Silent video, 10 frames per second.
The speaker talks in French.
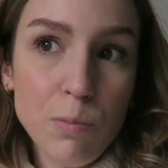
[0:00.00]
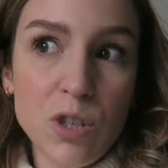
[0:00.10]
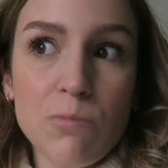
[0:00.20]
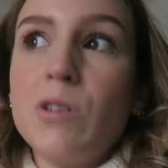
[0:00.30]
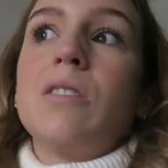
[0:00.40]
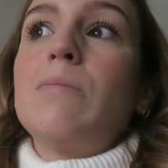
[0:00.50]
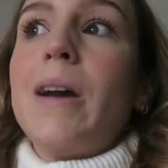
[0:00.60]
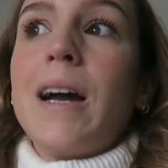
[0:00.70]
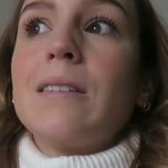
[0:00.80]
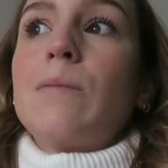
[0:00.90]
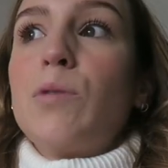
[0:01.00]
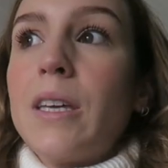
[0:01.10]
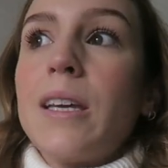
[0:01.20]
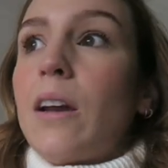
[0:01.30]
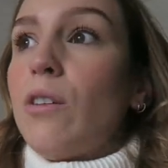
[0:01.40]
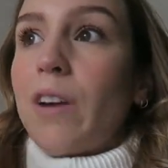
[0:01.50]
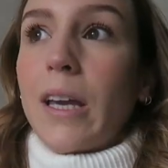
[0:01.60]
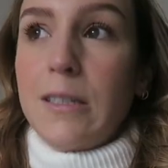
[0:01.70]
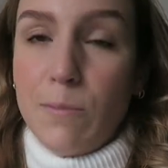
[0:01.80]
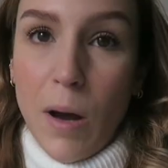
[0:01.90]
Puis je me dis, ben, elle sait pas il est quelle heure. Fait
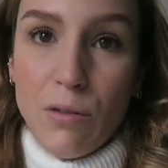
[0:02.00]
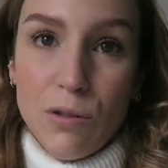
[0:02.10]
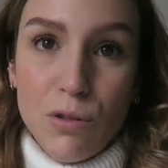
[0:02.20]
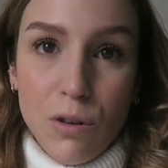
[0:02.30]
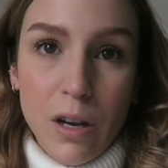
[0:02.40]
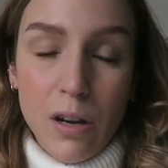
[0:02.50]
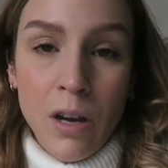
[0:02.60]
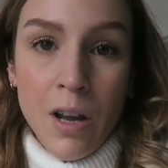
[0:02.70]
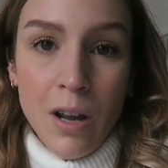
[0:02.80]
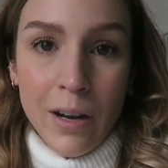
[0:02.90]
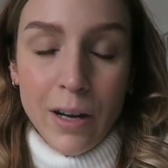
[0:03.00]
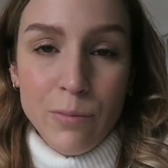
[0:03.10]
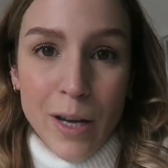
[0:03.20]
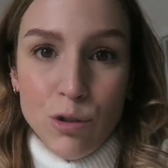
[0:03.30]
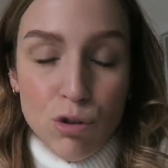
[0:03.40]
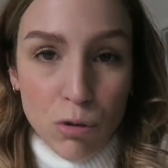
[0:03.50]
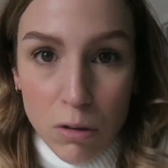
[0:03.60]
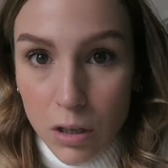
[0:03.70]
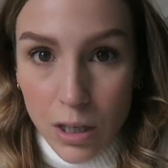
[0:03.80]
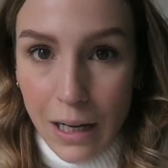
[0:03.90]
qu'elle se base sur euh, la lumière du
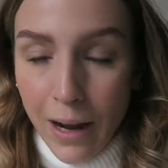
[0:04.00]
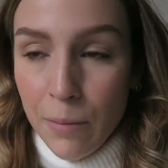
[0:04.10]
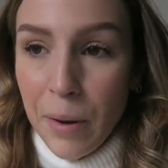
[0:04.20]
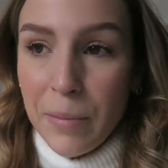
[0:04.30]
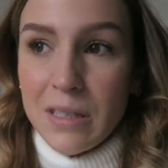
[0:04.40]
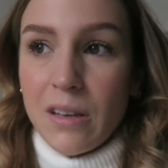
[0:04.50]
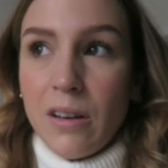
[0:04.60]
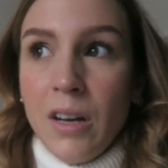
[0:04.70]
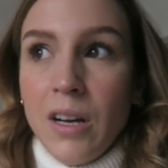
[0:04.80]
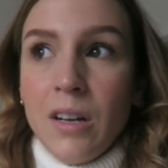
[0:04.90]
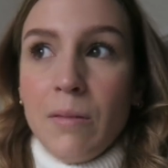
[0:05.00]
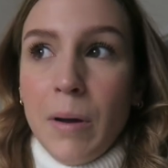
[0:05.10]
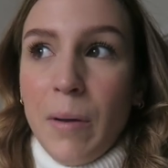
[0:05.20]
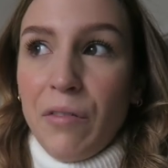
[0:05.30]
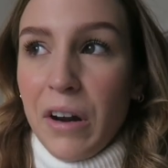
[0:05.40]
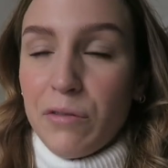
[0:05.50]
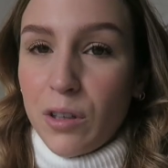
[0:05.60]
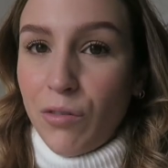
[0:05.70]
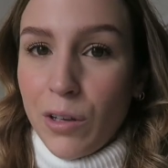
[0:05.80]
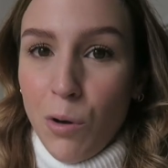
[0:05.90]
jour, là, clairement. Parce que même affaire, vu
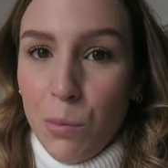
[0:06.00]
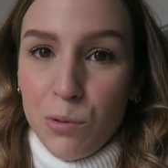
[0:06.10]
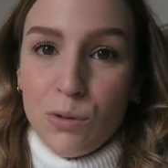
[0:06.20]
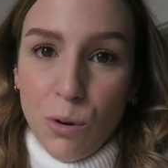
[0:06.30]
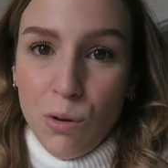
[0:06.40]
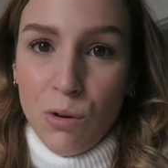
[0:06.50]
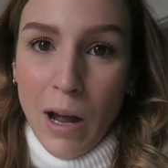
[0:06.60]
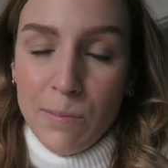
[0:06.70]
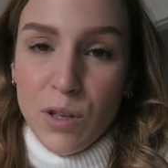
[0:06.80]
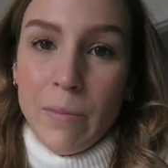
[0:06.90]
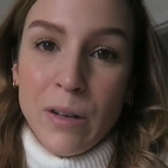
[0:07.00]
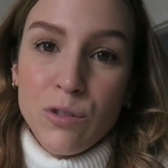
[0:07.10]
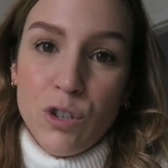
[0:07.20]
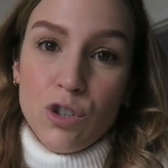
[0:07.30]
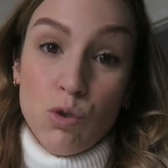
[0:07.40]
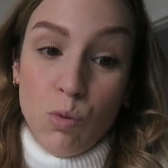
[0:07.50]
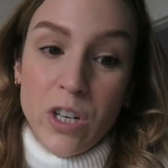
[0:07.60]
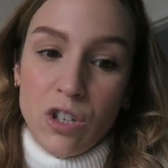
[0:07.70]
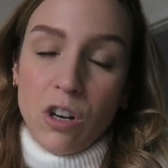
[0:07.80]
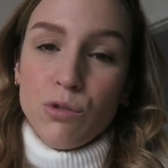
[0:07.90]
qu'il fait noir plus tôt, elle me demande de
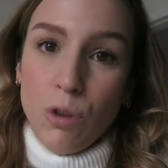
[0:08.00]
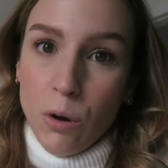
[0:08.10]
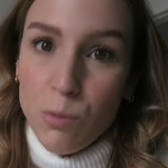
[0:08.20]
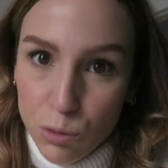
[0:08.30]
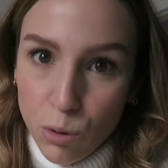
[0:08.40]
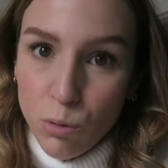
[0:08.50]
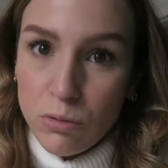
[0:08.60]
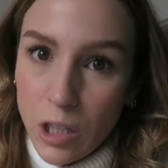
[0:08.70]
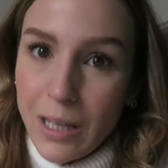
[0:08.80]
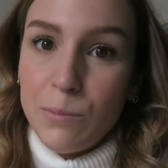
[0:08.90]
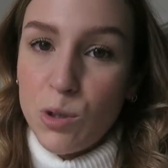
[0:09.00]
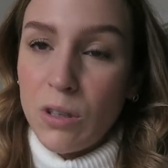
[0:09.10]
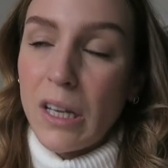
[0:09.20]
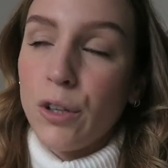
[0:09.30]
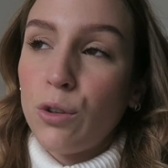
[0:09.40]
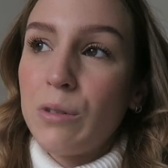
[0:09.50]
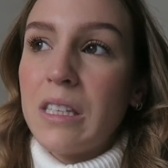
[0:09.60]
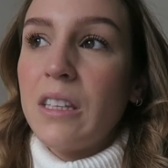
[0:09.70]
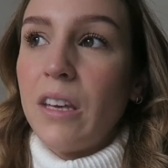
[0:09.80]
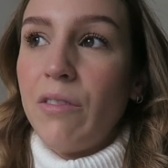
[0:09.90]
jouer genre une heure plus tôt que d'habitude dans notre
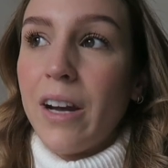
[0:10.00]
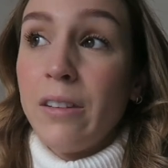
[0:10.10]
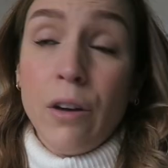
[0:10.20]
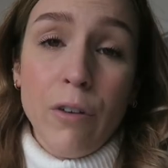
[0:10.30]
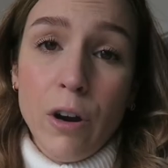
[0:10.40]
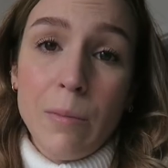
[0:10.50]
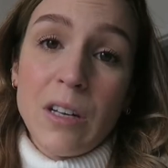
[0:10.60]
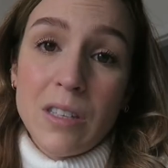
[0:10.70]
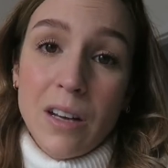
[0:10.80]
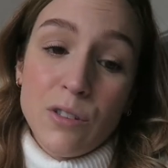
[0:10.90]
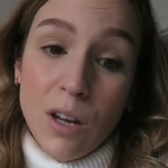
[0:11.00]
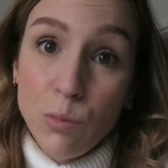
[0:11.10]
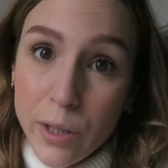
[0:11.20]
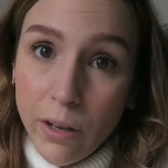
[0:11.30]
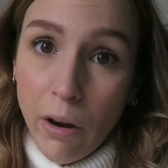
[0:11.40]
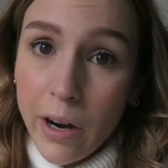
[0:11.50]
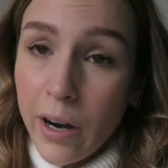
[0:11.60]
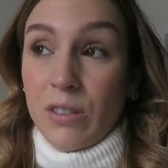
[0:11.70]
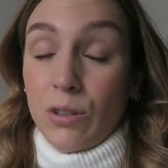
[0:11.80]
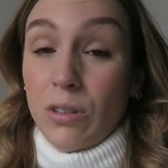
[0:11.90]
routine qui est vers 9h. Ben là, c'est rendu à 8 heures.
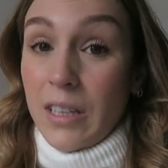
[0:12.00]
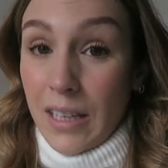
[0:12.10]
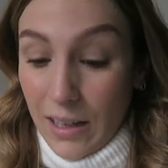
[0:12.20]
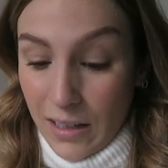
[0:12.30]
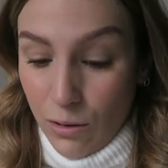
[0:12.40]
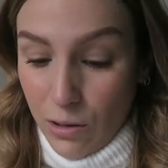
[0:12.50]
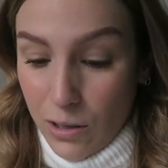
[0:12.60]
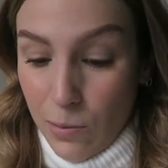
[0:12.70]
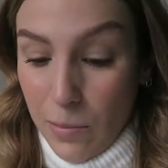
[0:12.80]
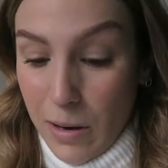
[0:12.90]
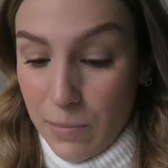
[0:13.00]
On est tout décalé donc en ce moment.